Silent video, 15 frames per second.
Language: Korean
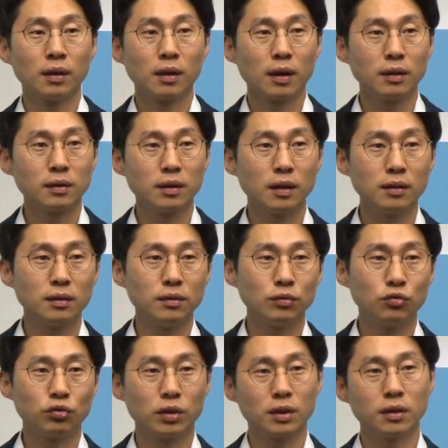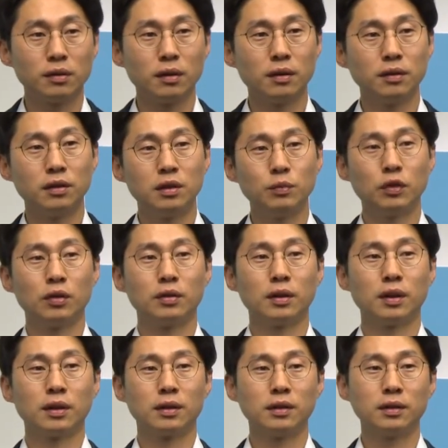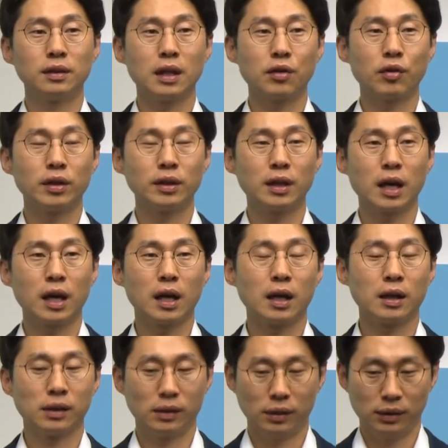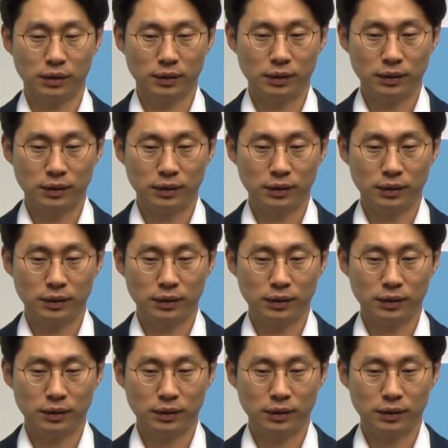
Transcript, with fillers: 아직까지는 투자자들의 의심이 굉장히 큰 상황이다. 음.